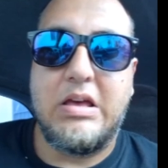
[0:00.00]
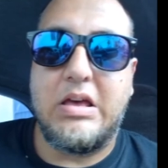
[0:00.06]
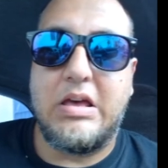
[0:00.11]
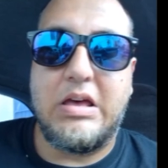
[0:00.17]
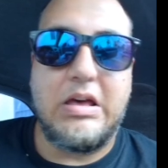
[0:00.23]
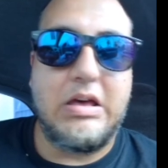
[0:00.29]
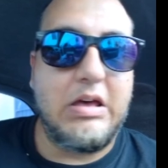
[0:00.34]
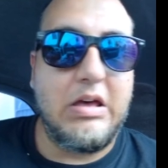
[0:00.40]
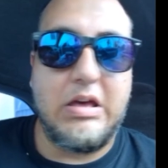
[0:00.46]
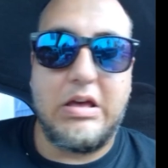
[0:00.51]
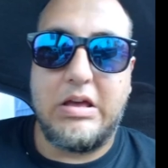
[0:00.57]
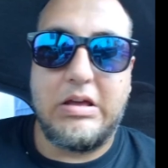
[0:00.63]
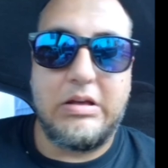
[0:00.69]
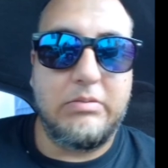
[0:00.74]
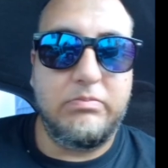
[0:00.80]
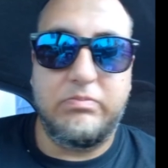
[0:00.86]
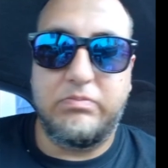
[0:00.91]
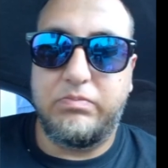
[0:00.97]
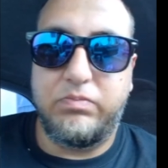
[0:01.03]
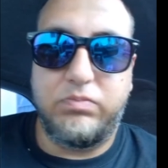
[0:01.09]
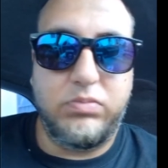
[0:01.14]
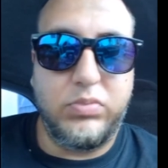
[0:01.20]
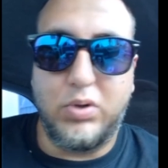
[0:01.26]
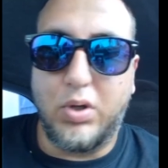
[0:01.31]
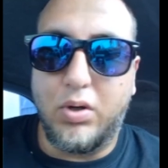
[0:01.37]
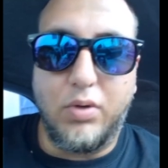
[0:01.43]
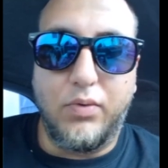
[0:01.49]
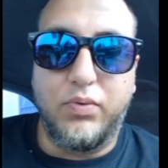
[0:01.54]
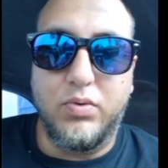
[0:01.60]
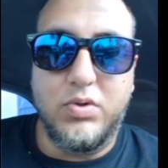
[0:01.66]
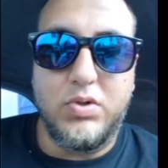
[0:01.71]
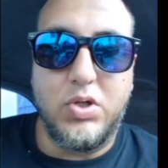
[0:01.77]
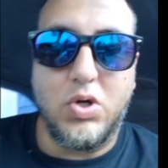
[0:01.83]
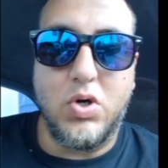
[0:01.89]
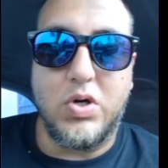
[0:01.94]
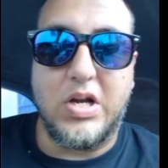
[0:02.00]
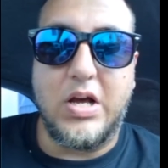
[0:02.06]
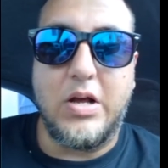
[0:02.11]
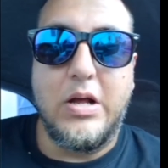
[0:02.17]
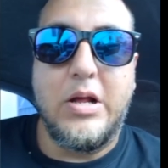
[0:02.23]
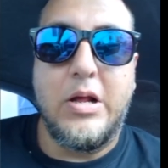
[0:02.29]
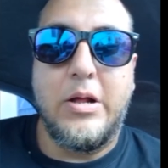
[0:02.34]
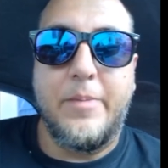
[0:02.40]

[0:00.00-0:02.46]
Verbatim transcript: eh, todo funciona.